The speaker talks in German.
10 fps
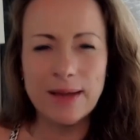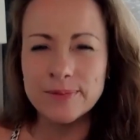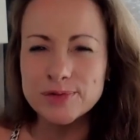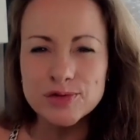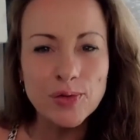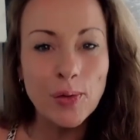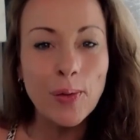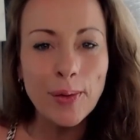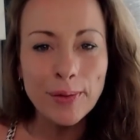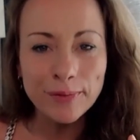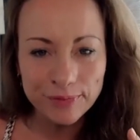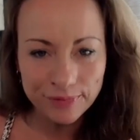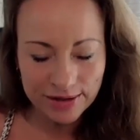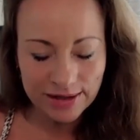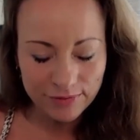Ich habe so
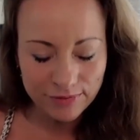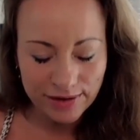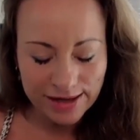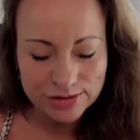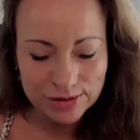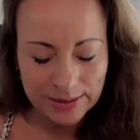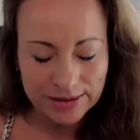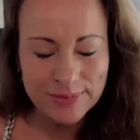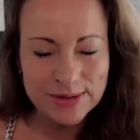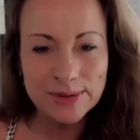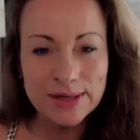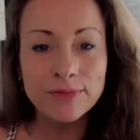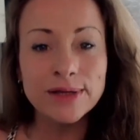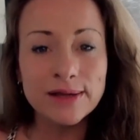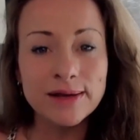viel falsch gemacht habe. Ich bin
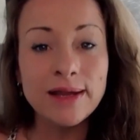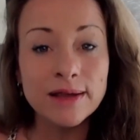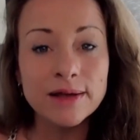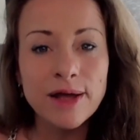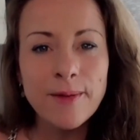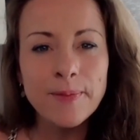auf die Knie.